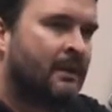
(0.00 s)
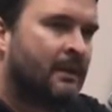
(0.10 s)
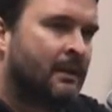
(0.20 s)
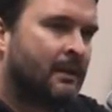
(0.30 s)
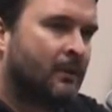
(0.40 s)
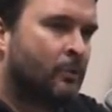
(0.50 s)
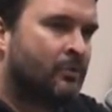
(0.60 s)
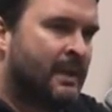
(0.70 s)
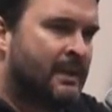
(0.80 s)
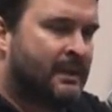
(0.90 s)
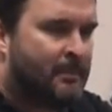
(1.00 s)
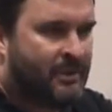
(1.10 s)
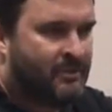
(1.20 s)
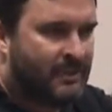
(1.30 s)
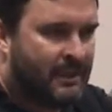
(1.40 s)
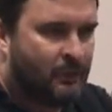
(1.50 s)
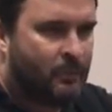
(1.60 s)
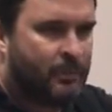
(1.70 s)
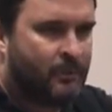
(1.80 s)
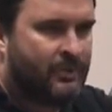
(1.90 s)
eh, uscente ha presentato un
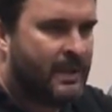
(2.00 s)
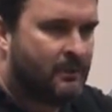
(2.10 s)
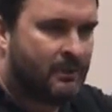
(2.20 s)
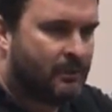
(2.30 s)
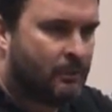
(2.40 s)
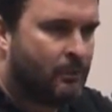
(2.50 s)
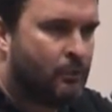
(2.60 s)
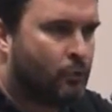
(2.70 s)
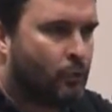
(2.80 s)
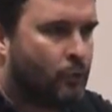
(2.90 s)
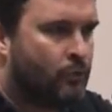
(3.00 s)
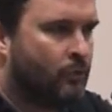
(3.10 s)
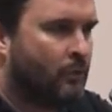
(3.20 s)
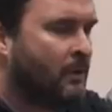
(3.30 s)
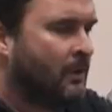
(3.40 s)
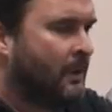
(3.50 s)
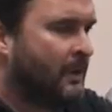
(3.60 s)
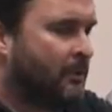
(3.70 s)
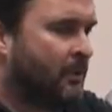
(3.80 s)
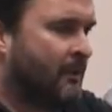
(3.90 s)
progetto che è stato discusso ed
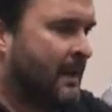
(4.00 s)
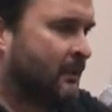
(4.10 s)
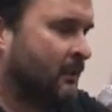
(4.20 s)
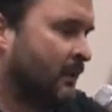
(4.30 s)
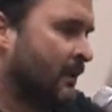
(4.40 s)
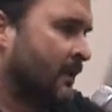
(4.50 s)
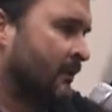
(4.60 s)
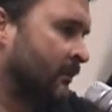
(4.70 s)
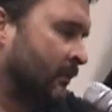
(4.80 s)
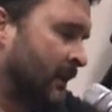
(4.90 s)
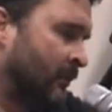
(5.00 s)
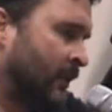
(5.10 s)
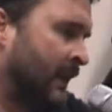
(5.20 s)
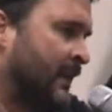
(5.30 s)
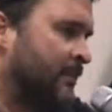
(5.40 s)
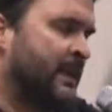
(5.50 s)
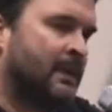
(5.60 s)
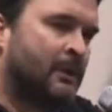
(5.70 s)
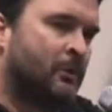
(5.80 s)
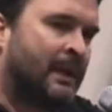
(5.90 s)
approvato, io vorrei capire
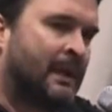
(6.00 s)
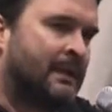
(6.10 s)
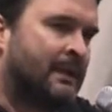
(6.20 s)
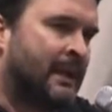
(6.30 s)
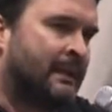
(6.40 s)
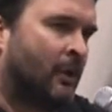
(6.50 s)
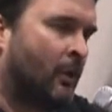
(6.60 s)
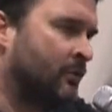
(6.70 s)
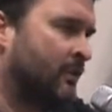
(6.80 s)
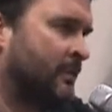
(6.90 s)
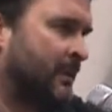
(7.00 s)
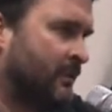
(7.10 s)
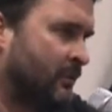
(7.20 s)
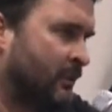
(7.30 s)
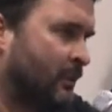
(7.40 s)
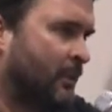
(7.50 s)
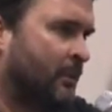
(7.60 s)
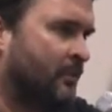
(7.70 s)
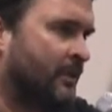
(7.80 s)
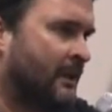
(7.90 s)
dai due candidati cosa ne pensano di quel
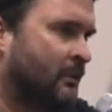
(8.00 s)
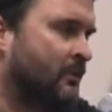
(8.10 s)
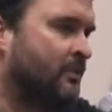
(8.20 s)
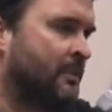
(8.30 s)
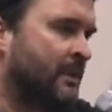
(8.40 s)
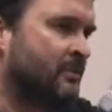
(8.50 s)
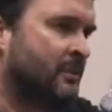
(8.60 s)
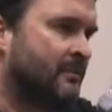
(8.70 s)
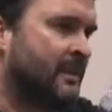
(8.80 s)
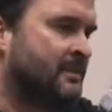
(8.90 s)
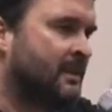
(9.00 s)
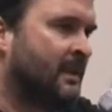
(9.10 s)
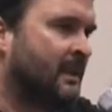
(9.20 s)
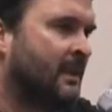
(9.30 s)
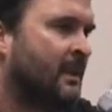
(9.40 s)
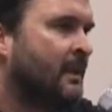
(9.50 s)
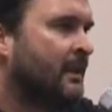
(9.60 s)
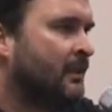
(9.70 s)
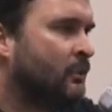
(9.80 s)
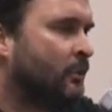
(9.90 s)
progetto e se pensano invece che
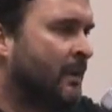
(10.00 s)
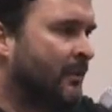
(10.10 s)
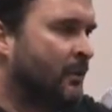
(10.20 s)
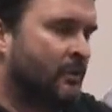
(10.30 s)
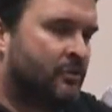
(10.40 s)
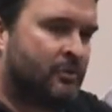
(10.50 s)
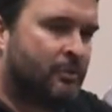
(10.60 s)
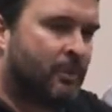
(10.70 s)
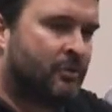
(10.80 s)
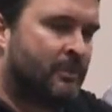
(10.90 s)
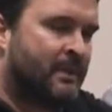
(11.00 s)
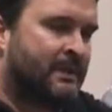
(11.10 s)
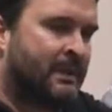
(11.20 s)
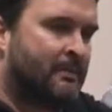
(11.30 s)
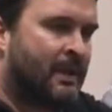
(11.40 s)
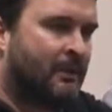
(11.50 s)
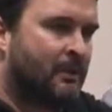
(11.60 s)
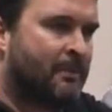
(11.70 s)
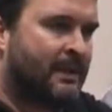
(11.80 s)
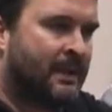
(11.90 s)
sul pavaglione ci si possa mettere mano in
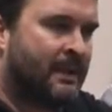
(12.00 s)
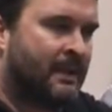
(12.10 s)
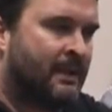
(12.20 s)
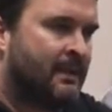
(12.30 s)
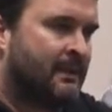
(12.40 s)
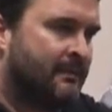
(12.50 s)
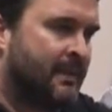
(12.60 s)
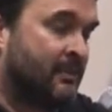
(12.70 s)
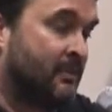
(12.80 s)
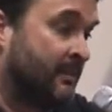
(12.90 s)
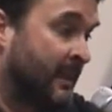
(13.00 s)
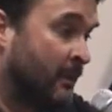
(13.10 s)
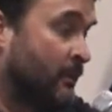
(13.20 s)
maniera diversa. È vero,